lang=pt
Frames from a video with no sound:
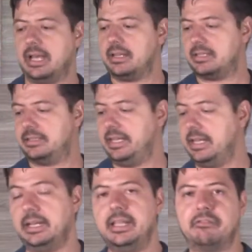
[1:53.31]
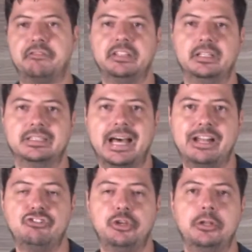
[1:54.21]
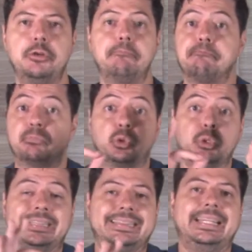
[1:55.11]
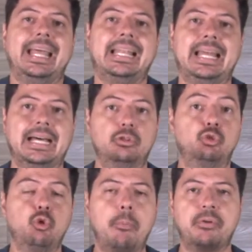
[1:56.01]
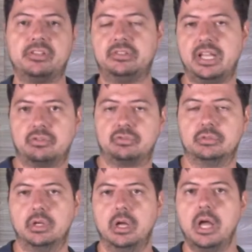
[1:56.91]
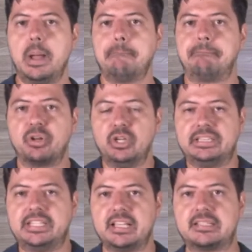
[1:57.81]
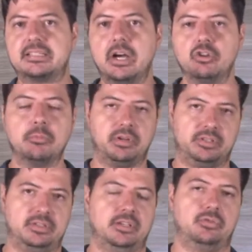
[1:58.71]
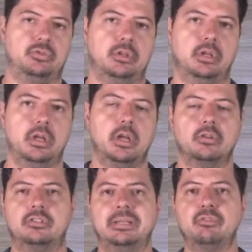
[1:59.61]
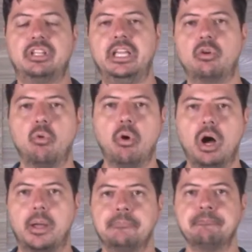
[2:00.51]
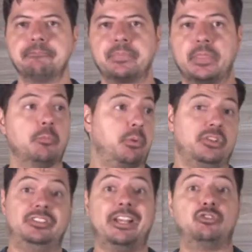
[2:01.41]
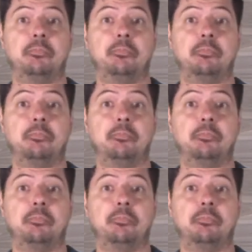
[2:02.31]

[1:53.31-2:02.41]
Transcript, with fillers: elas têm ali a finalidade de tutela do processo, proteção do processo. Nós temos a rigor no processo